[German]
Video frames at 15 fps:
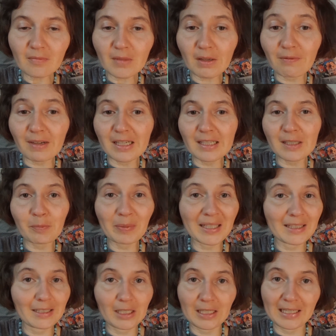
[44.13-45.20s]
weil das
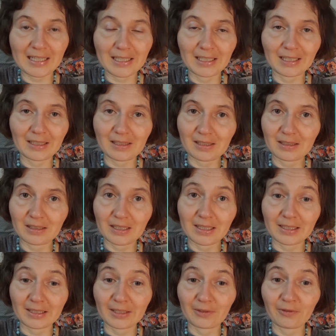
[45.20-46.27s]
bringt ja gar nichts.
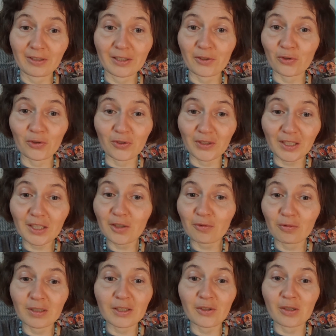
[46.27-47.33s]
Eigentlich fies zu sich
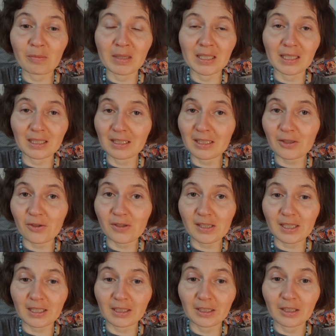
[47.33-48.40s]
oder zu jemand anderen zu
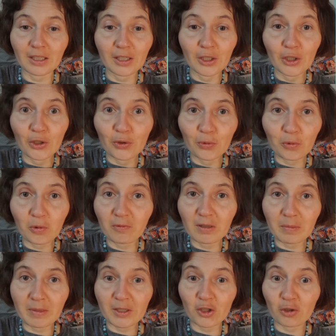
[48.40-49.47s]
sein, nur weil
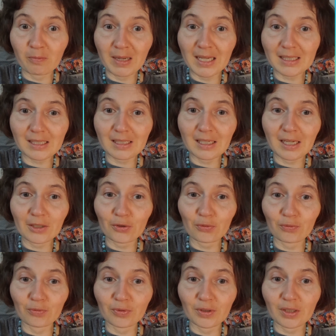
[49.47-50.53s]
man Schmerzen hat
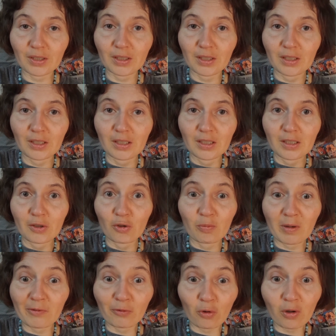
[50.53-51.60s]
und
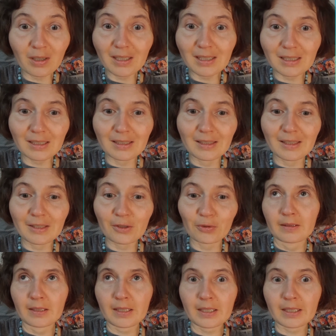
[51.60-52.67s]
überfordert ist,
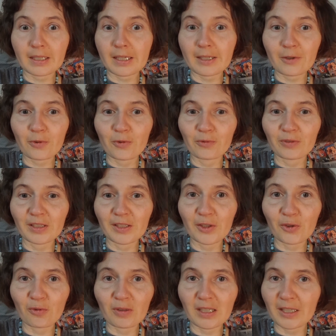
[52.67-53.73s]
ja, gerade irgendwie nicht
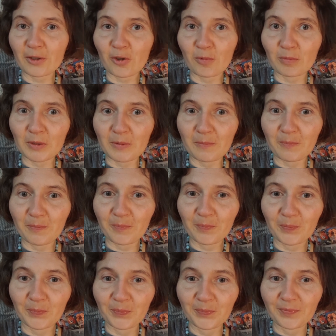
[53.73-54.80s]
so klarkommt.
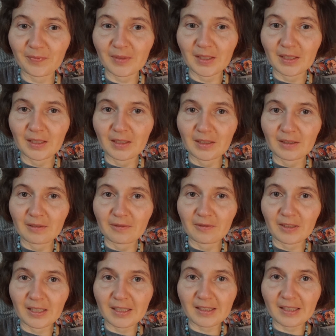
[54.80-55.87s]

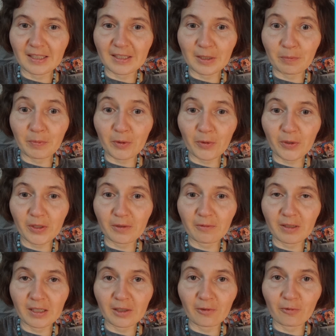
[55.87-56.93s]
Wie ist denn das bei euch,
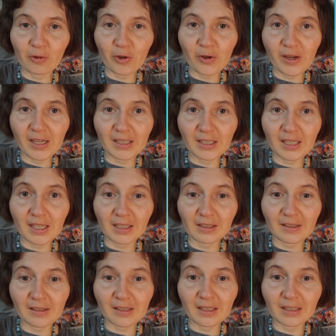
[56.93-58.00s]
wenn ihr vor euren Tagen
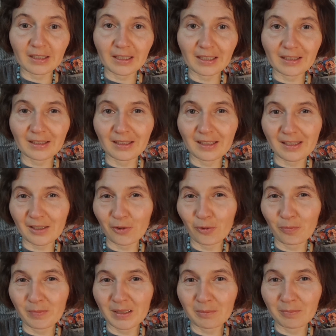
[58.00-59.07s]
seid? Kriegt ihr das auch
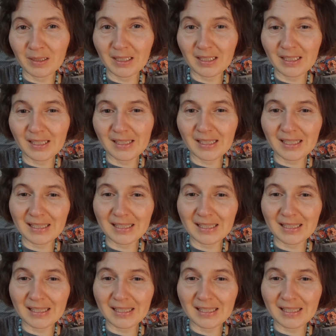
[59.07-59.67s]
mit, mit dieser